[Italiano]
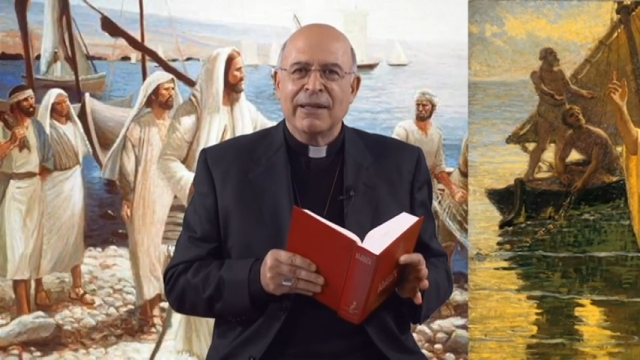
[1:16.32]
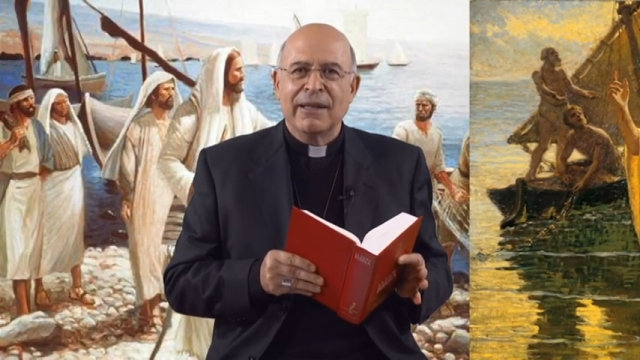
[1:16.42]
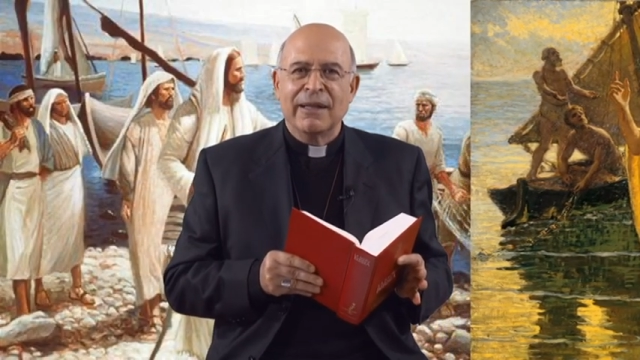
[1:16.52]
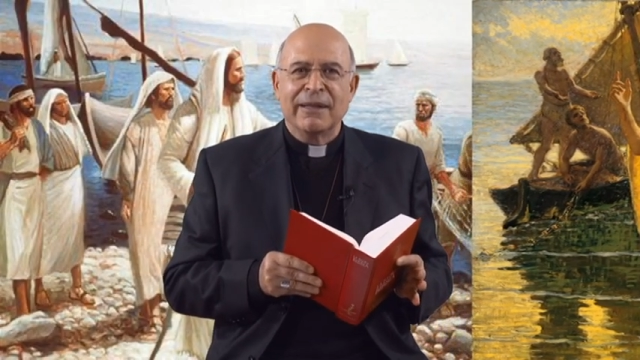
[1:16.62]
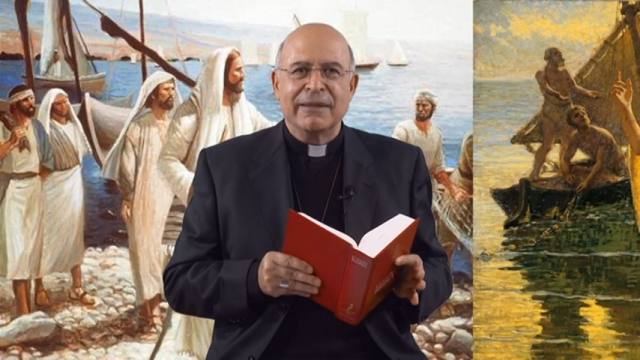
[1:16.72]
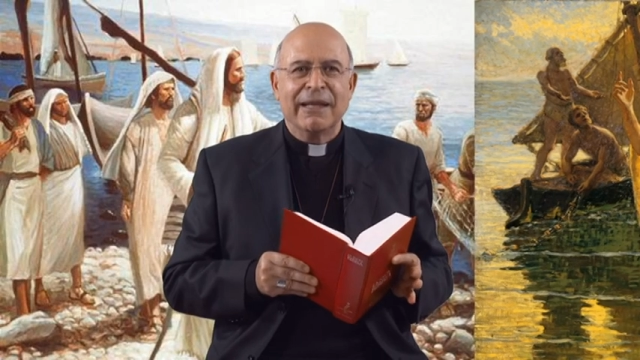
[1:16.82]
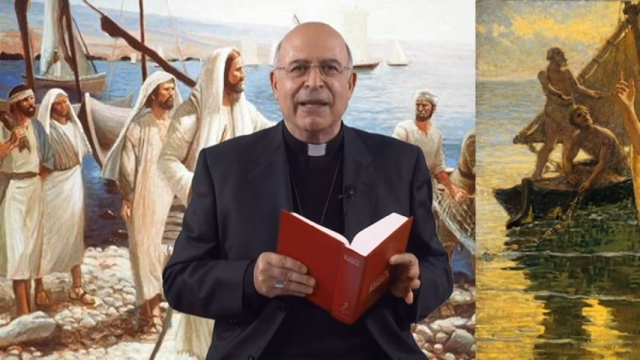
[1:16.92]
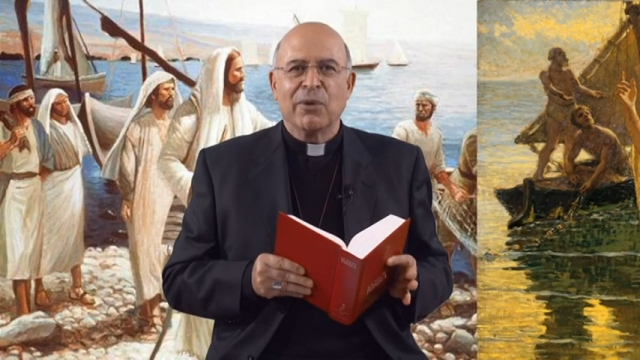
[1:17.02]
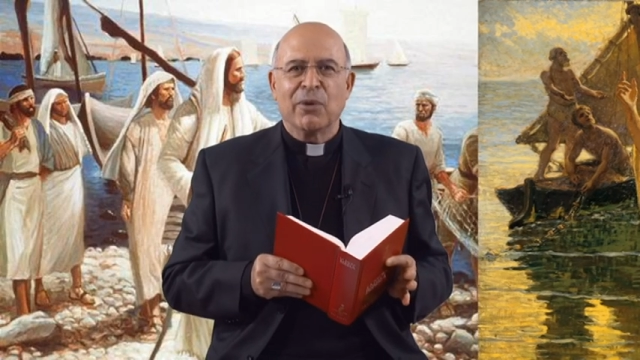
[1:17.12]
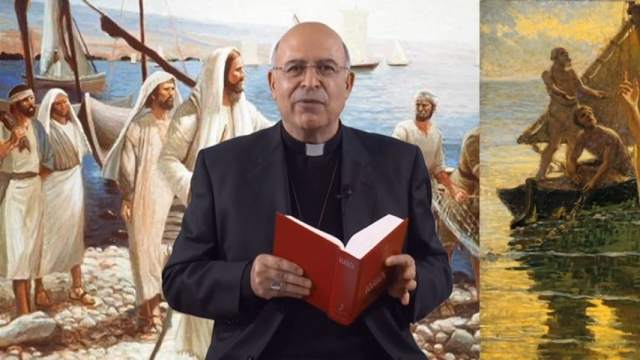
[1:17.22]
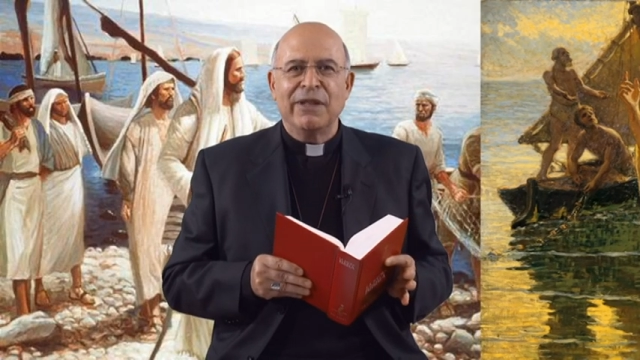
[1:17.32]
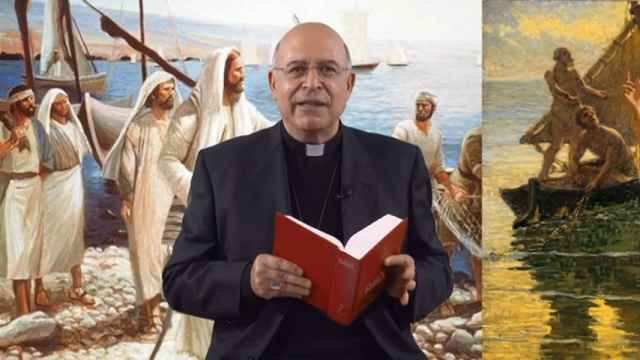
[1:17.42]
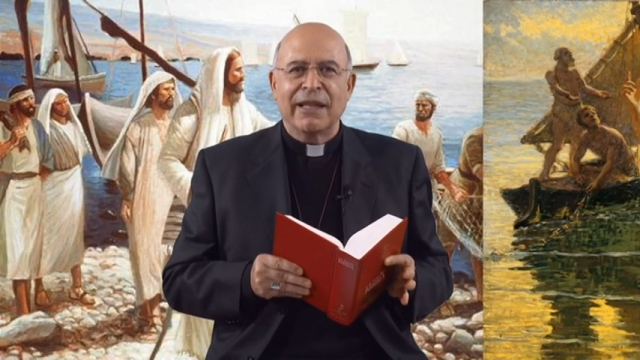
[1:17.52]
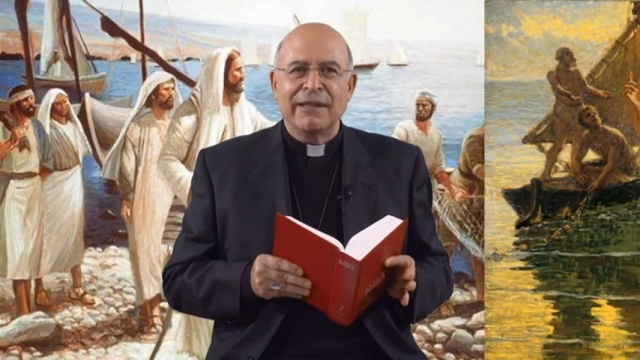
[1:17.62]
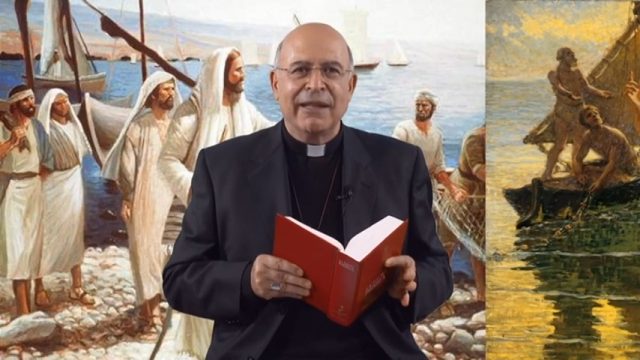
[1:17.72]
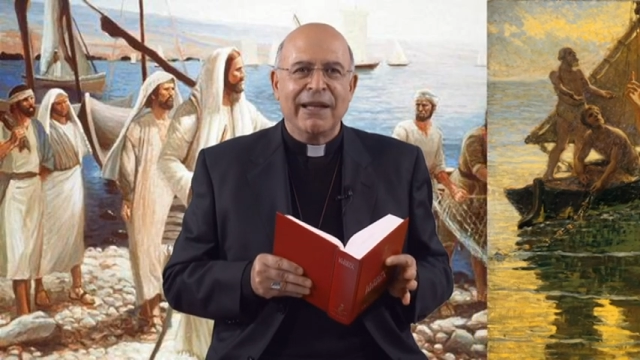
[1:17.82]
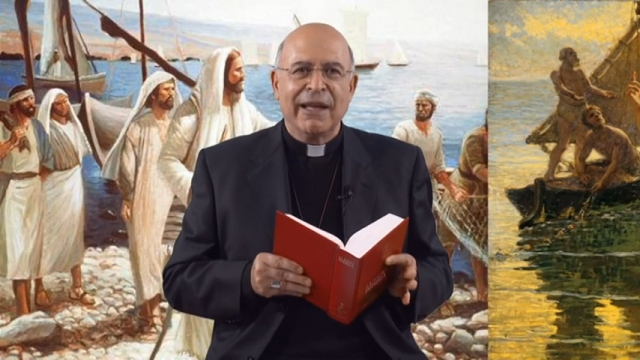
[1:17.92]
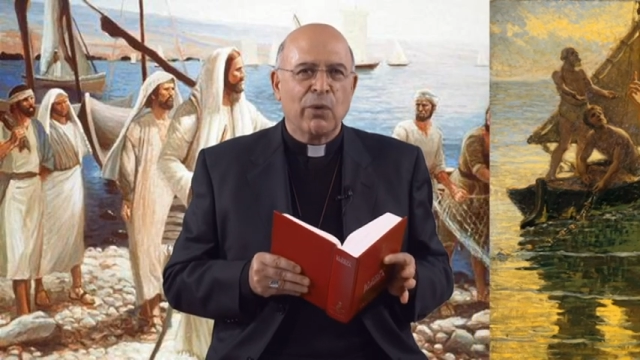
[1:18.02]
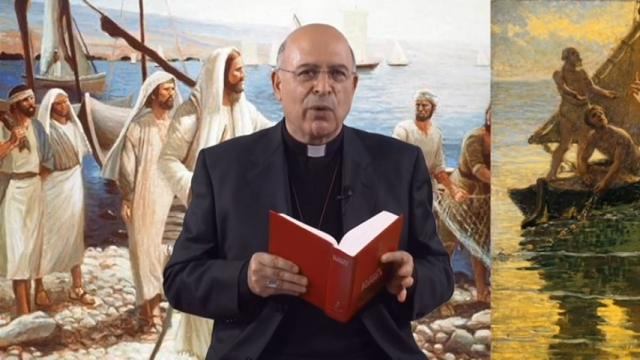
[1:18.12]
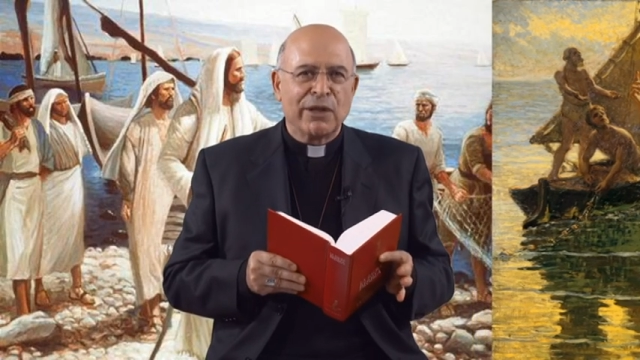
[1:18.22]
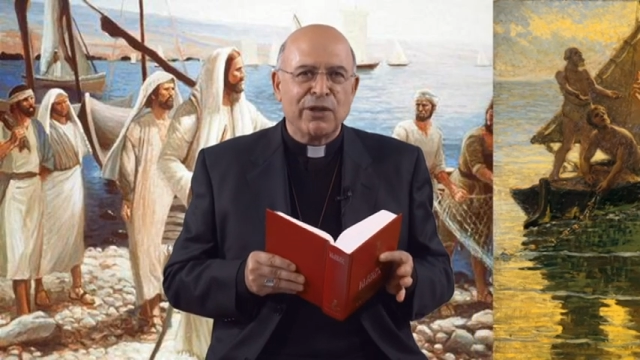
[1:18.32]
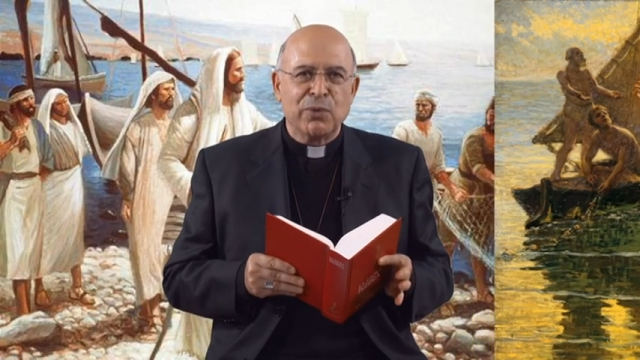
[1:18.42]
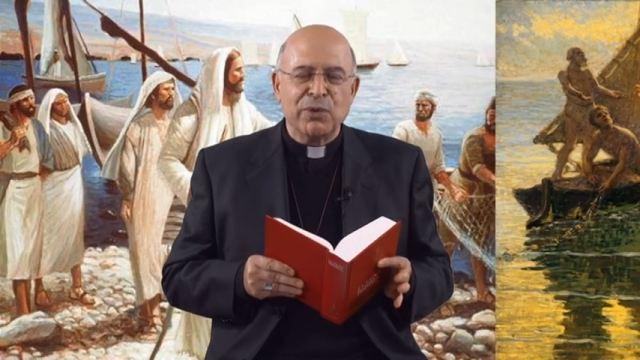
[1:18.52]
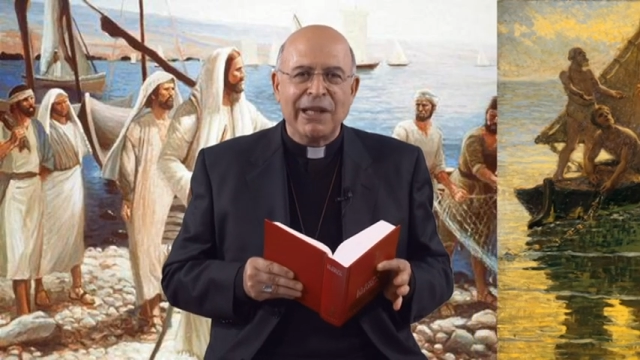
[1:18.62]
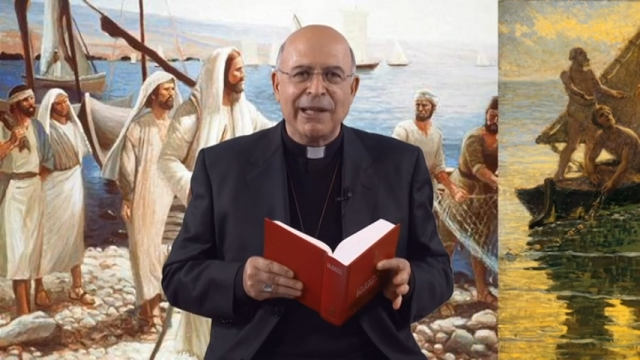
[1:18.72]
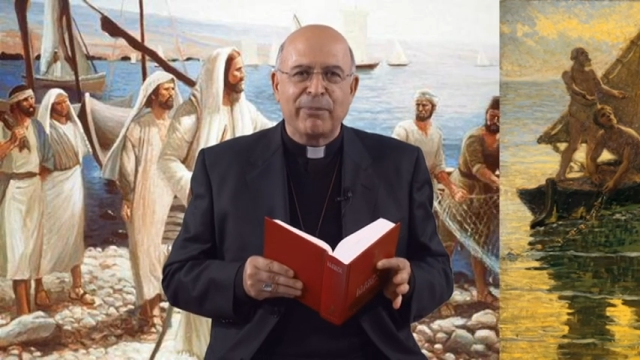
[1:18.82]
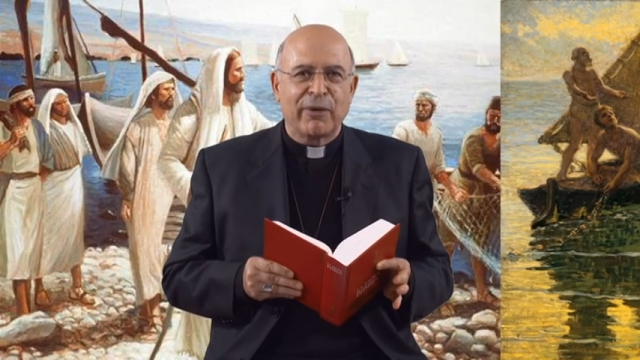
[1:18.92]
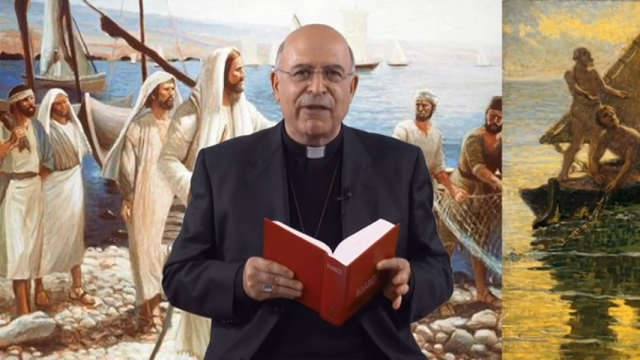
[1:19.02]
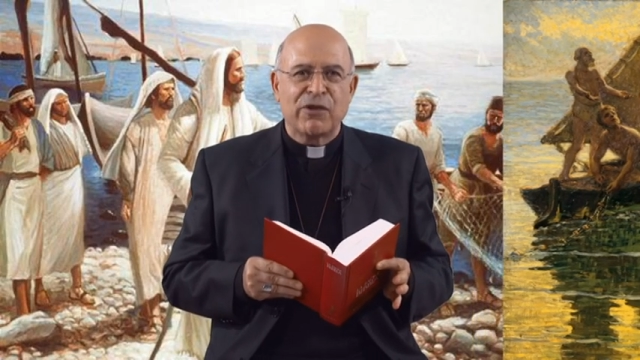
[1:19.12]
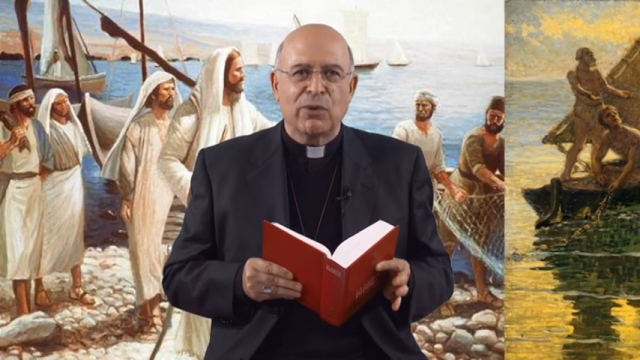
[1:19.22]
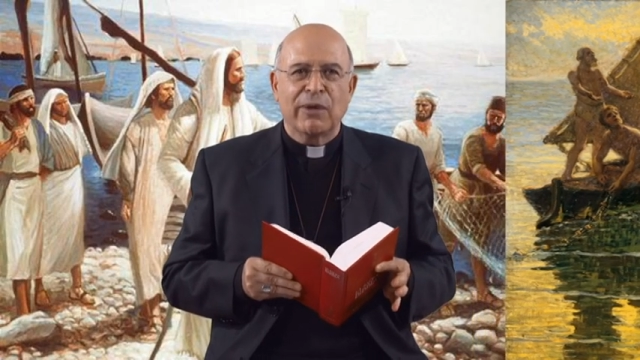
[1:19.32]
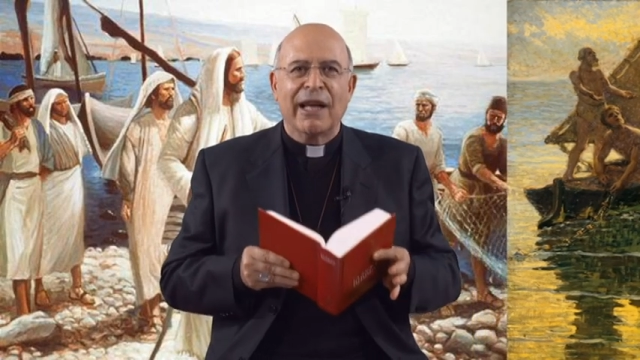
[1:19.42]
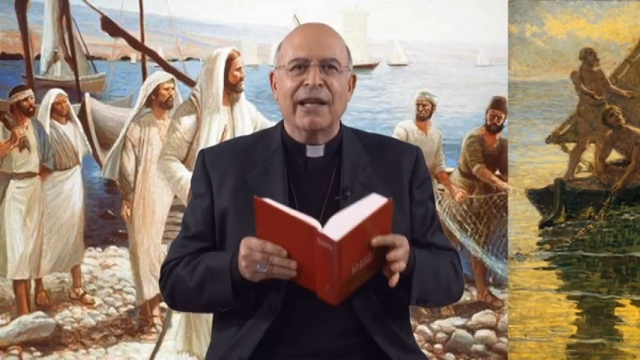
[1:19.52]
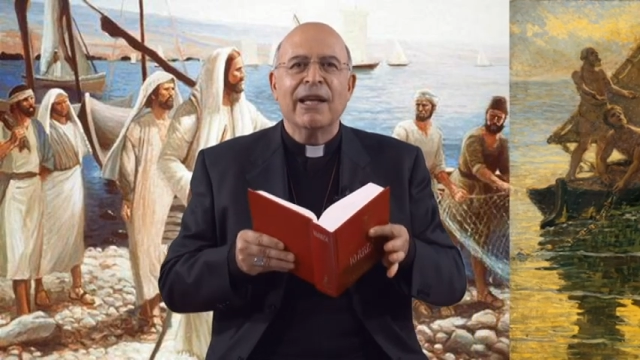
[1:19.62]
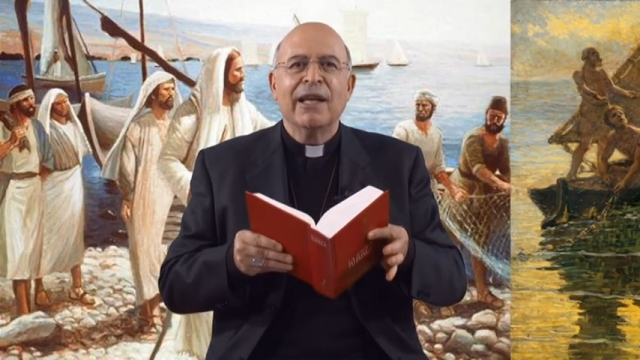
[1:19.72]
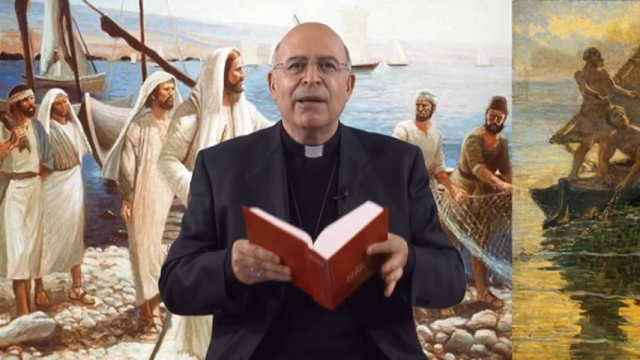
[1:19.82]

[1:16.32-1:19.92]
eh, della loro vita e delle loro attitudini professionali,